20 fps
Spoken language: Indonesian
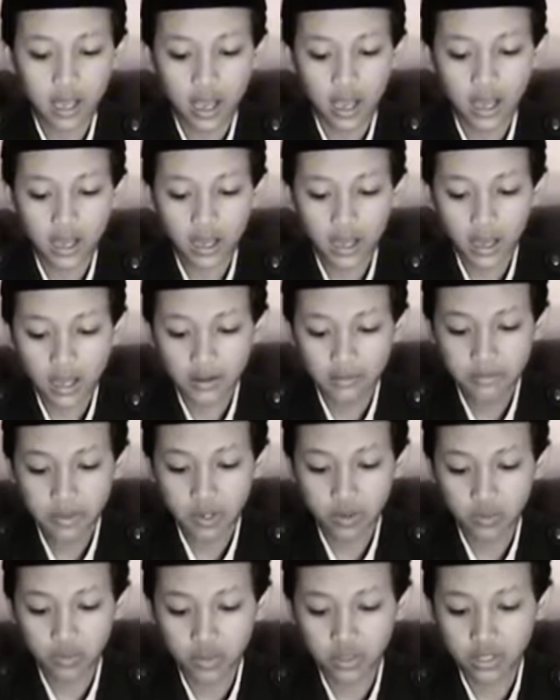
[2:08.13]
akan
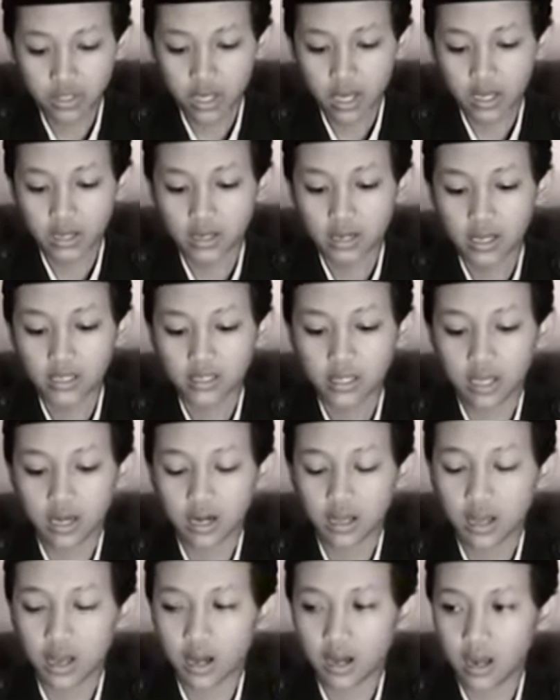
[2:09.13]
merumuskan dasar
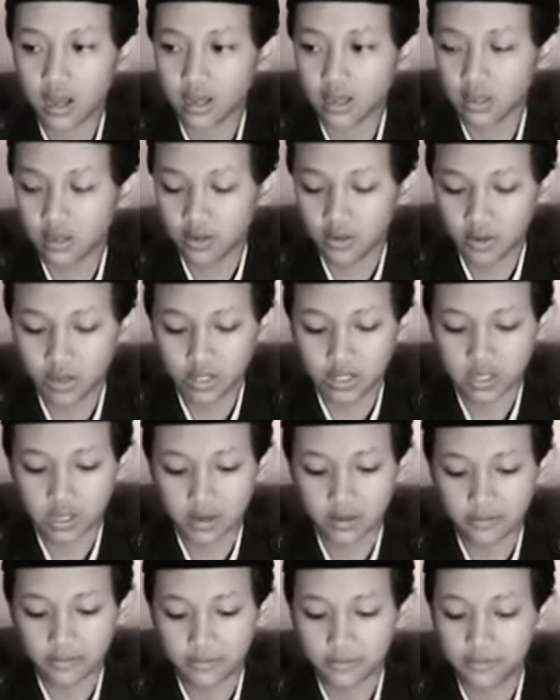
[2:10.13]
negara Indonesia.